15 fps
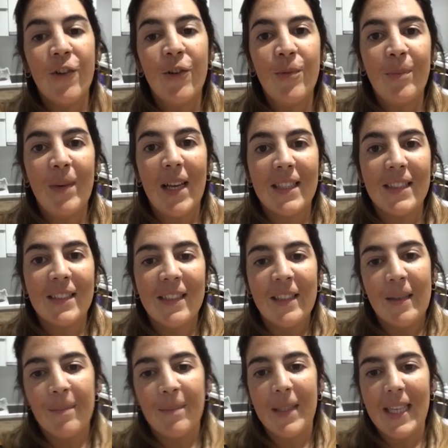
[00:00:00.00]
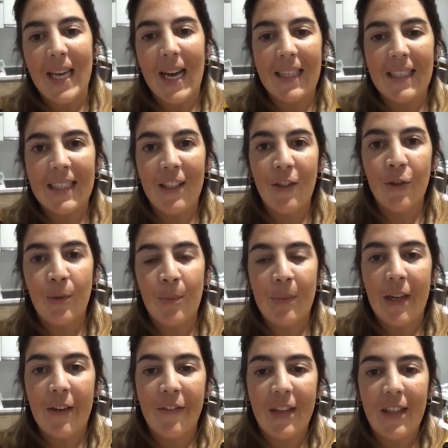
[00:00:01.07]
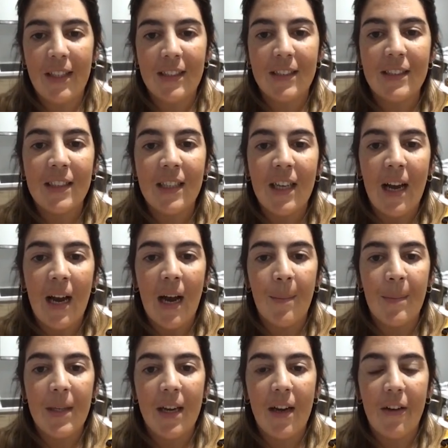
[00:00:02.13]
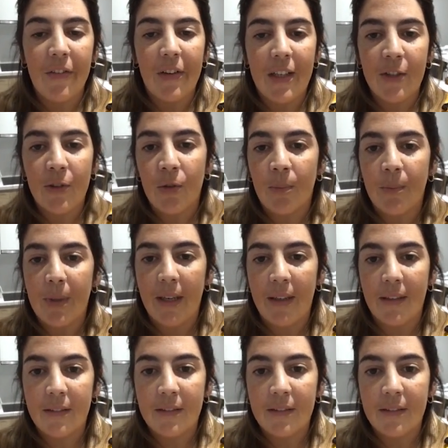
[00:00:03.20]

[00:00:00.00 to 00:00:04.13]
cumplas, Pía, que los cumpla feliz. Amiga, feliz cumple.